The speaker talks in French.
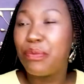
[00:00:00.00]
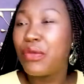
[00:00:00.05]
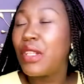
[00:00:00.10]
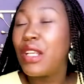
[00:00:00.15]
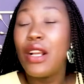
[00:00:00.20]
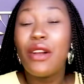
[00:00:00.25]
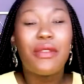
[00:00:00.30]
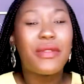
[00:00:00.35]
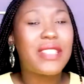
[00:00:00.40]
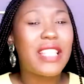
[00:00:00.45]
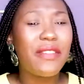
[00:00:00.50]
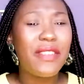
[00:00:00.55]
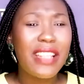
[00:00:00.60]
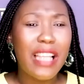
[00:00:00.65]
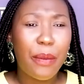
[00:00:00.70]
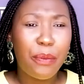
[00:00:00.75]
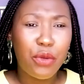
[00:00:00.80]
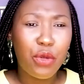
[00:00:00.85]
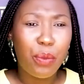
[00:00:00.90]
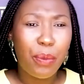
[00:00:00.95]
Vous savez,
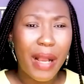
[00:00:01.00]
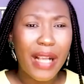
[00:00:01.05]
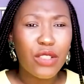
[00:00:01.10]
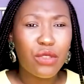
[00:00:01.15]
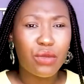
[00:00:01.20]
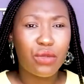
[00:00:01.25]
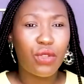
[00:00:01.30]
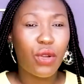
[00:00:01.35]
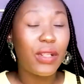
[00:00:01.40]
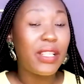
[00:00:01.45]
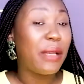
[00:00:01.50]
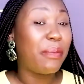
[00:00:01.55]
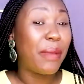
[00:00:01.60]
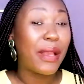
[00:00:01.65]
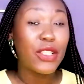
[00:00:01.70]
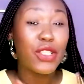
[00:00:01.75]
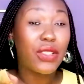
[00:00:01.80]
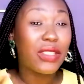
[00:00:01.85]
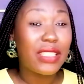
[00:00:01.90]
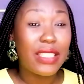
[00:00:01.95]
la plupart du temps, les
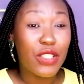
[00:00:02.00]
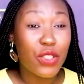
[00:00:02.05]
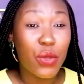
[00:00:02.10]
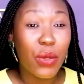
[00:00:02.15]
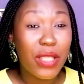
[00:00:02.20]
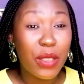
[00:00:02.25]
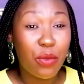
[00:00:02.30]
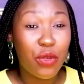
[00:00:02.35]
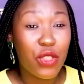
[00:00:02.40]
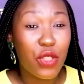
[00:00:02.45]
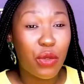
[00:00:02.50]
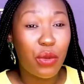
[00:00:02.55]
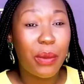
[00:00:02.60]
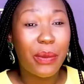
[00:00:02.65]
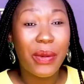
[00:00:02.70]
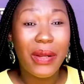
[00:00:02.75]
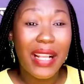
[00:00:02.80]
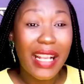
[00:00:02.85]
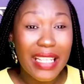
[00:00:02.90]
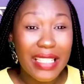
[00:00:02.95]
personnes qui sont
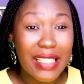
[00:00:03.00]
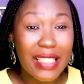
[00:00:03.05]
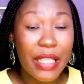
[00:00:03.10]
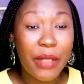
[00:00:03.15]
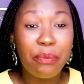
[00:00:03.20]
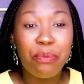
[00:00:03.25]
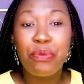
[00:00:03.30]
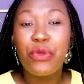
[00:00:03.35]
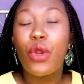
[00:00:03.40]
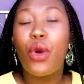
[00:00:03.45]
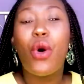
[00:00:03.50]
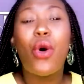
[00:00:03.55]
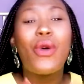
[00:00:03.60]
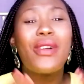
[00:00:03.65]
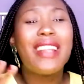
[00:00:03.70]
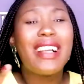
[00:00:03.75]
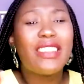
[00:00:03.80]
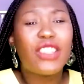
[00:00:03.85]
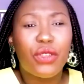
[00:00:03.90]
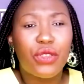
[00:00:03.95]
émotionnellement cassées,
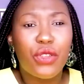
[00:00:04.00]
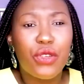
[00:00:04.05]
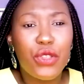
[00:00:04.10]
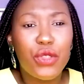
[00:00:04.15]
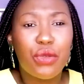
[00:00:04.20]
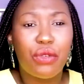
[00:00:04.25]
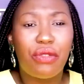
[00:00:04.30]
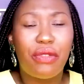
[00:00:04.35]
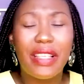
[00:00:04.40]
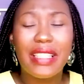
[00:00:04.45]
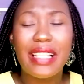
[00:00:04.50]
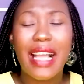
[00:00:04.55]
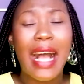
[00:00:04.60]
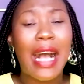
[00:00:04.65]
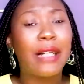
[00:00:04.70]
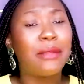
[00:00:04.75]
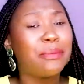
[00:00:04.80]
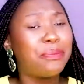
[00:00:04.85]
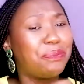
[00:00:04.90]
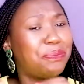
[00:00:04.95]
on a tendance au fait
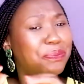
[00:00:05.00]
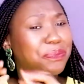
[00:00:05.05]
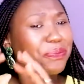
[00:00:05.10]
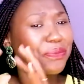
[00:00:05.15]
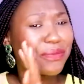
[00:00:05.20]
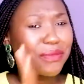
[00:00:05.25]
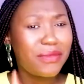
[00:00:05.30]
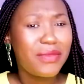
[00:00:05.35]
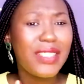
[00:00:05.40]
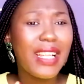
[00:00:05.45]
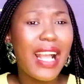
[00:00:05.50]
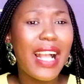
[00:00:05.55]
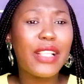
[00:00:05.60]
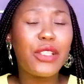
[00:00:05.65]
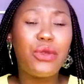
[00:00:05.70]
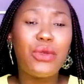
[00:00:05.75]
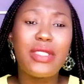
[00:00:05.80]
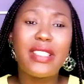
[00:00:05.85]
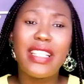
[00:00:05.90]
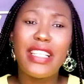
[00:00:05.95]
à
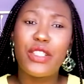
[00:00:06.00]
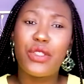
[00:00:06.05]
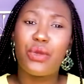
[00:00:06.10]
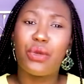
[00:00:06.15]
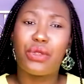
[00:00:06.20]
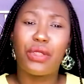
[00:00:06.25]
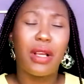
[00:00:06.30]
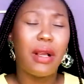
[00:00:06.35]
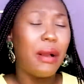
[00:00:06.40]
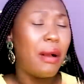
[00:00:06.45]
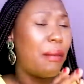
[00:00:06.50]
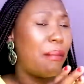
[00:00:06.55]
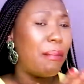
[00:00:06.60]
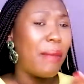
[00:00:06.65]
accuser les autres.